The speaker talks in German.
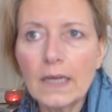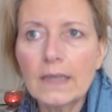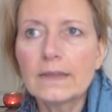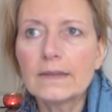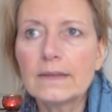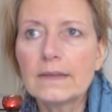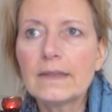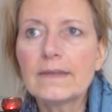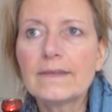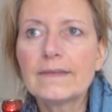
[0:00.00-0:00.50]

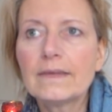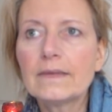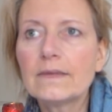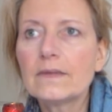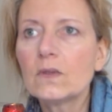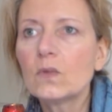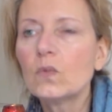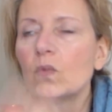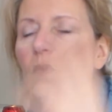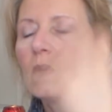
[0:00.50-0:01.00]
die
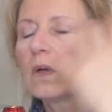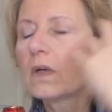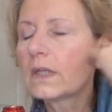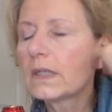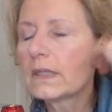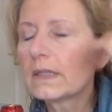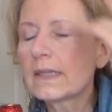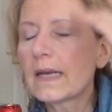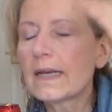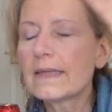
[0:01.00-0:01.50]
sind nur noch
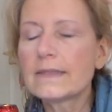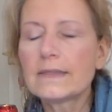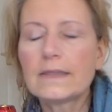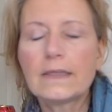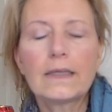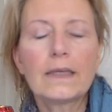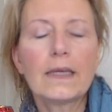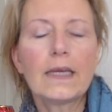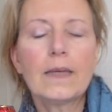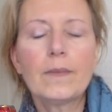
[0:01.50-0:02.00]
in
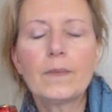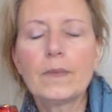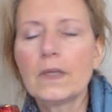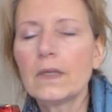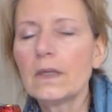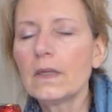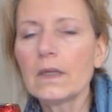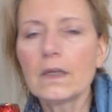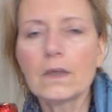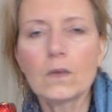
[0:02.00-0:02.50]
geistigen
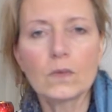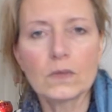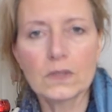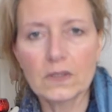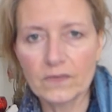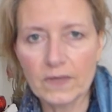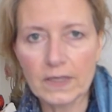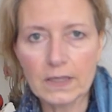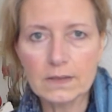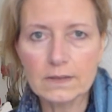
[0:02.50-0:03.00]
Ebenen
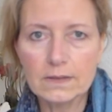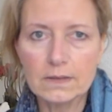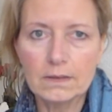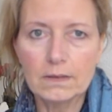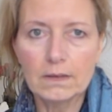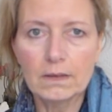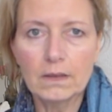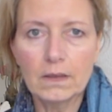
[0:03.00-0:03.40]
unterwegs